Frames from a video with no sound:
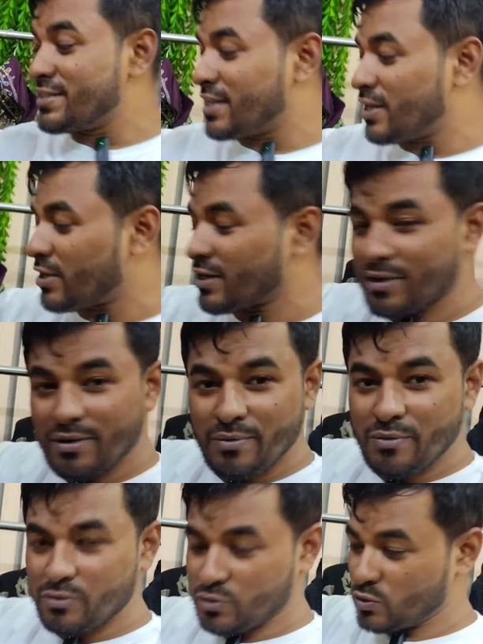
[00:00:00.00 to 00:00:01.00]
এইজের
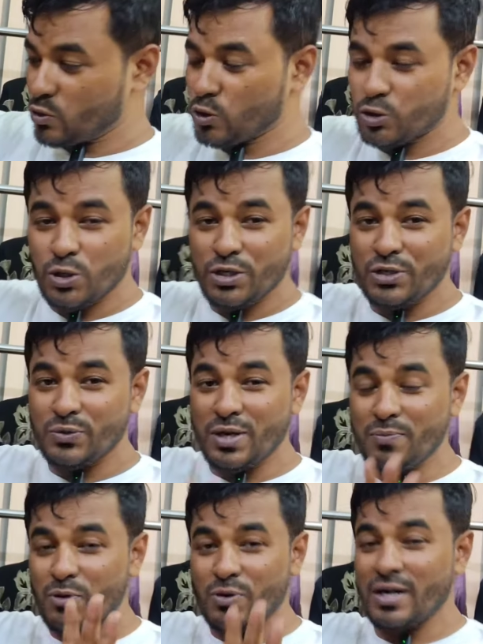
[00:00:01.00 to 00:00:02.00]
লোকজন কিন্তু
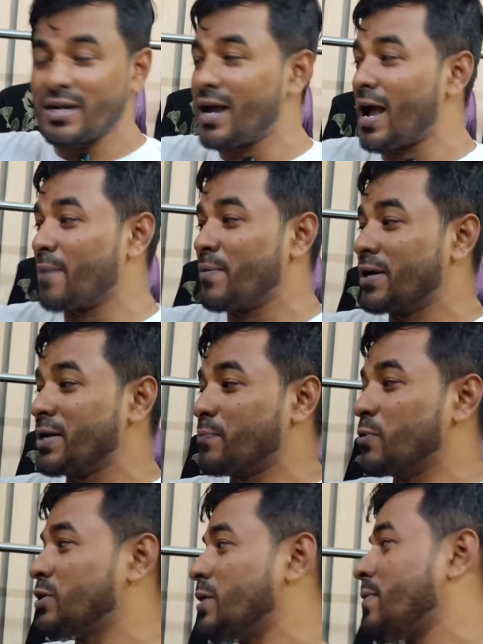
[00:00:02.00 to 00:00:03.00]
এই বোরখাটা আবায়াটা
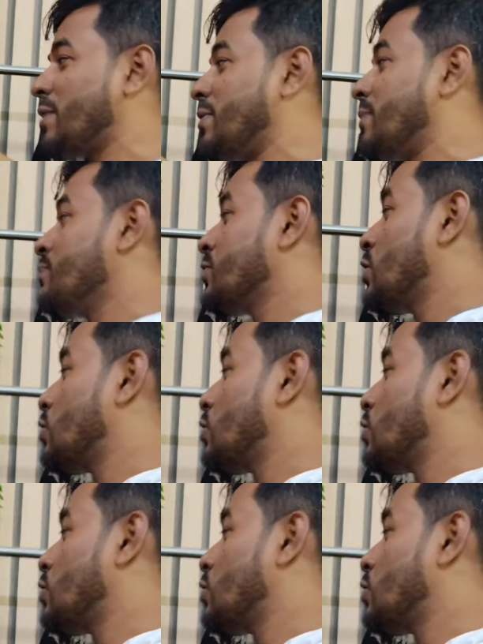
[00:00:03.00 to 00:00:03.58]
পরতে পারবেন